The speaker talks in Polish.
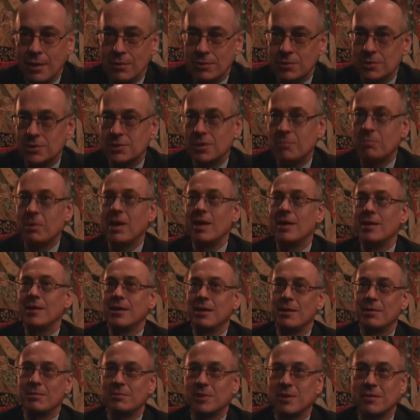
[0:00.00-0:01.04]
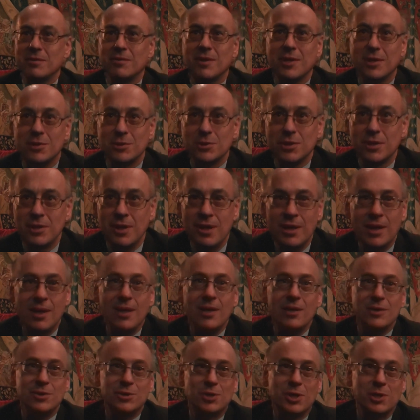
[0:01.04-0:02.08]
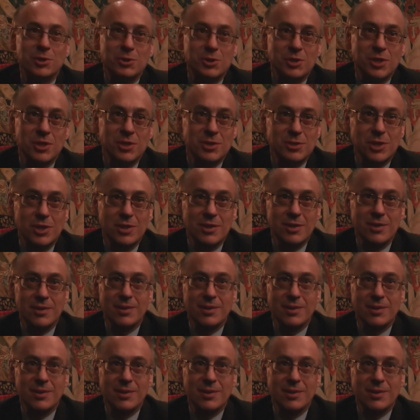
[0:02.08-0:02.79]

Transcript: już nie pamiętam, prawda, że, że, że, że